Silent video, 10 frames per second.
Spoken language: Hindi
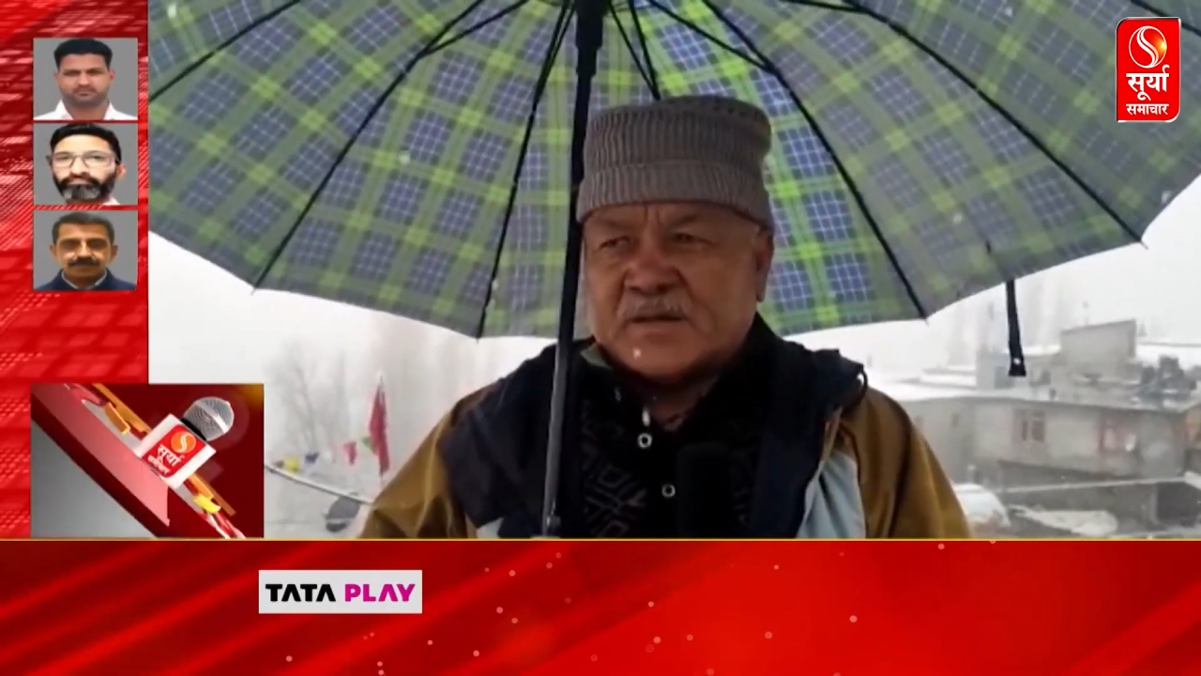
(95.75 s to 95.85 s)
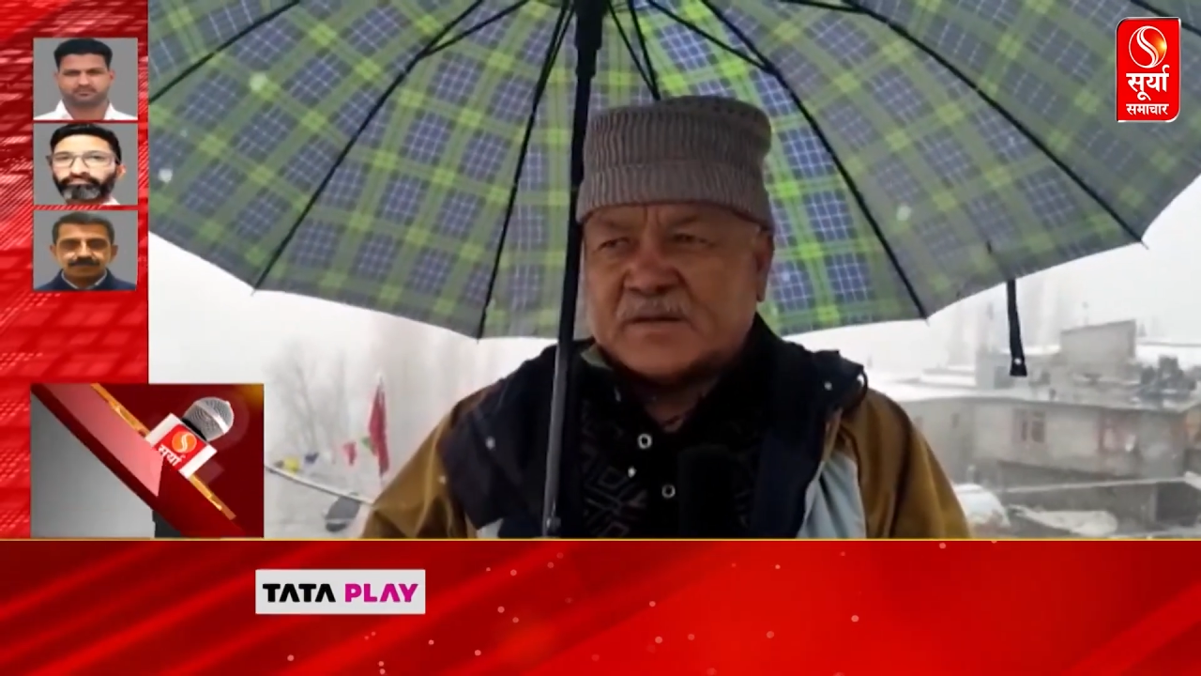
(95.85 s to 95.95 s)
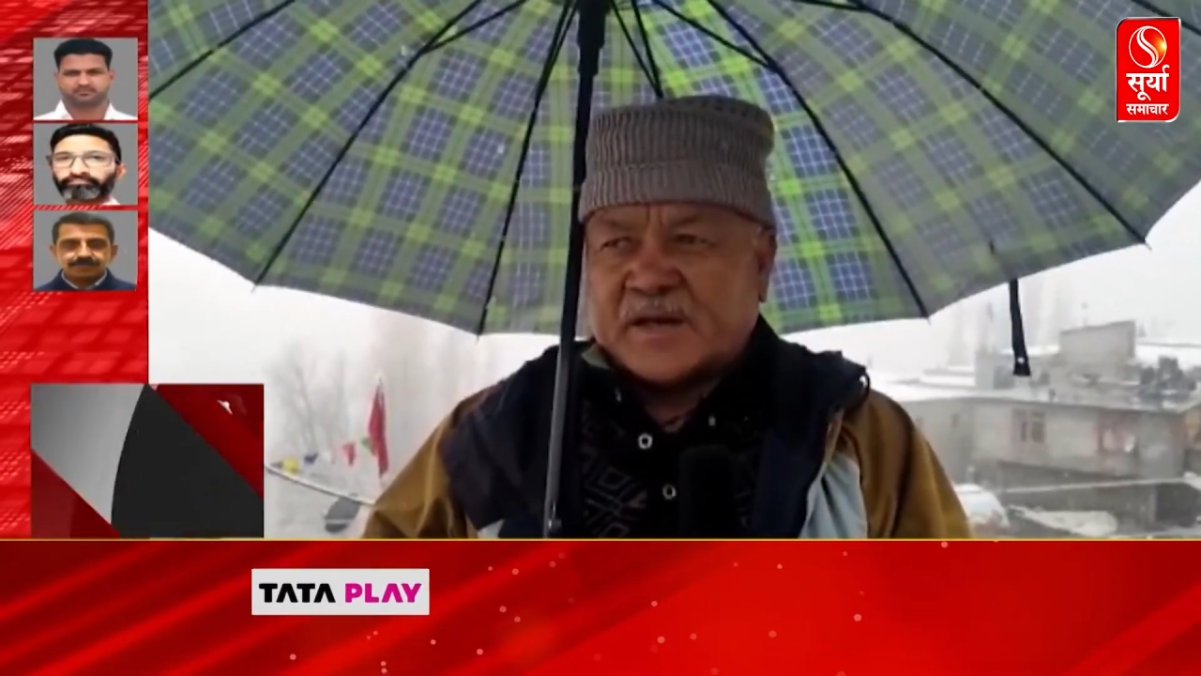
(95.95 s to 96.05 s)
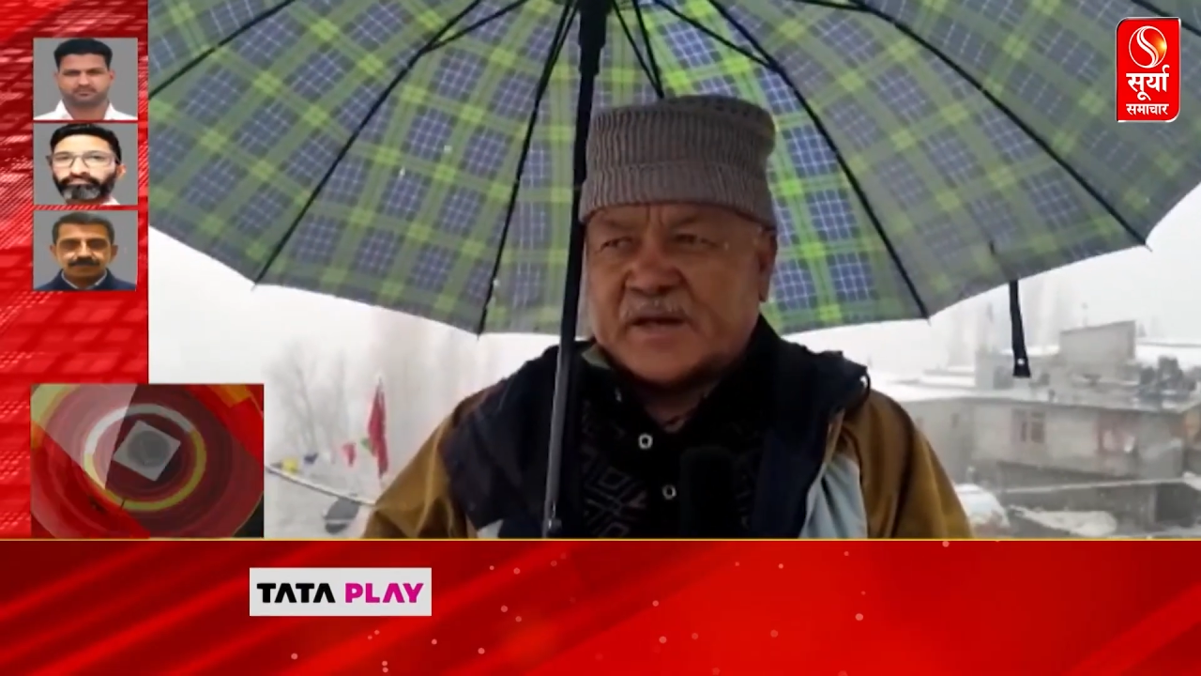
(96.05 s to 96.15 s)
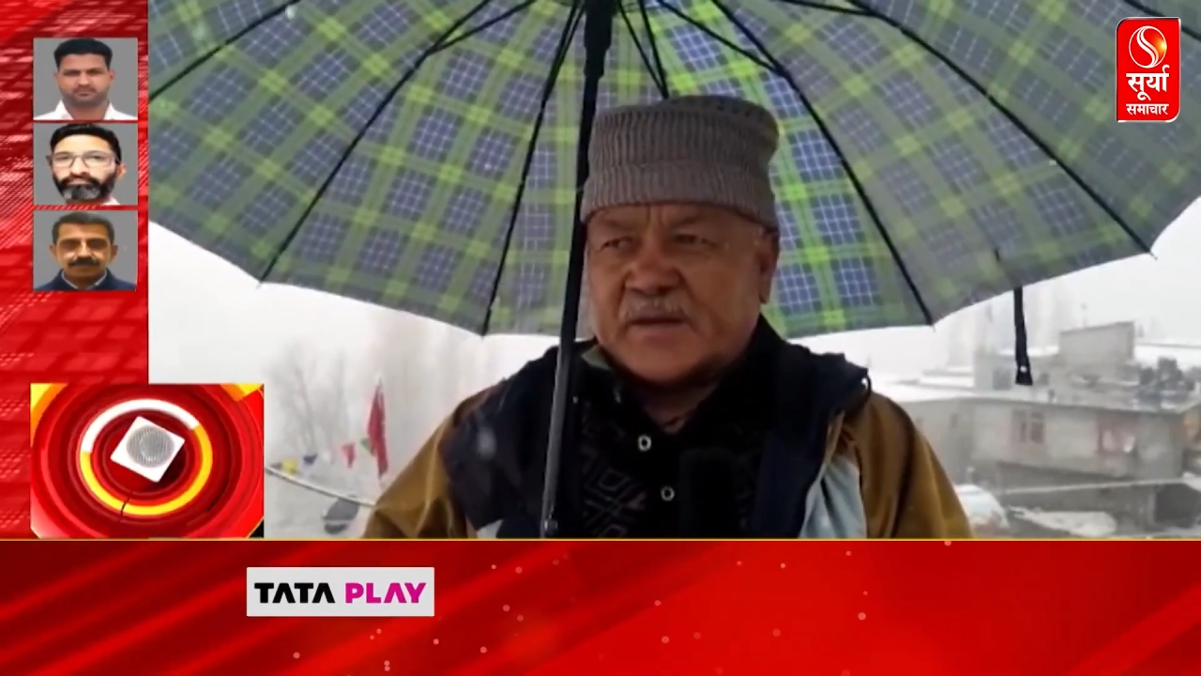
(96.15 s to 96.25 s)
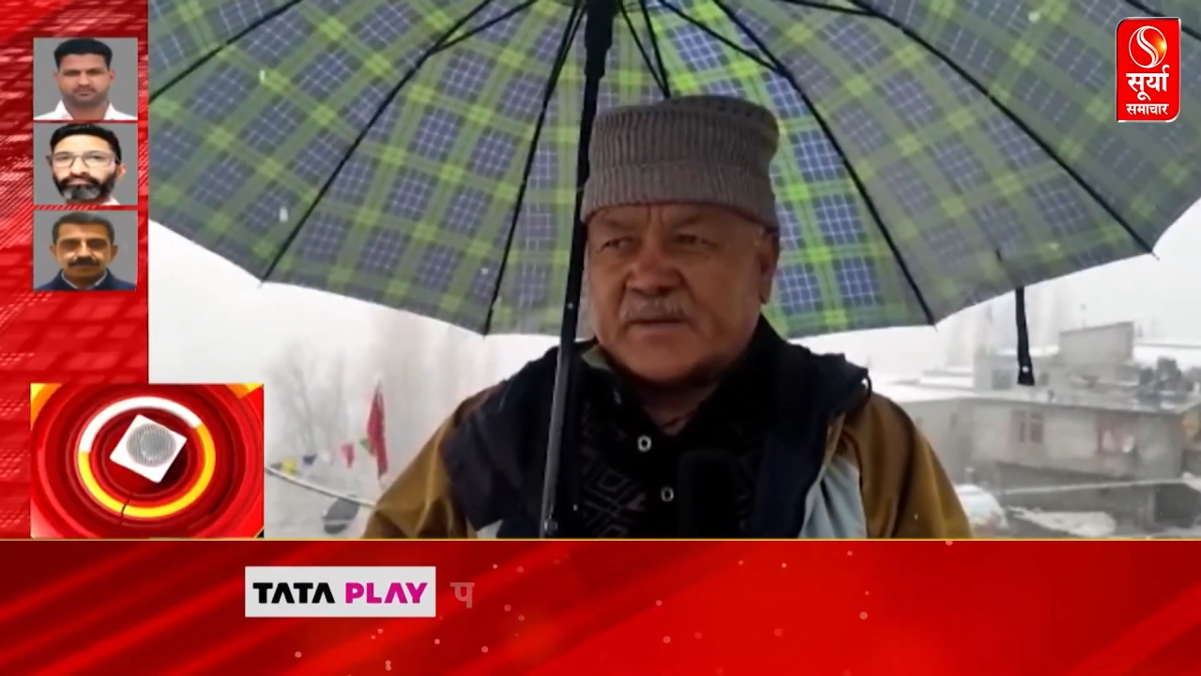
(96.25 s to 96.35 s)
सारे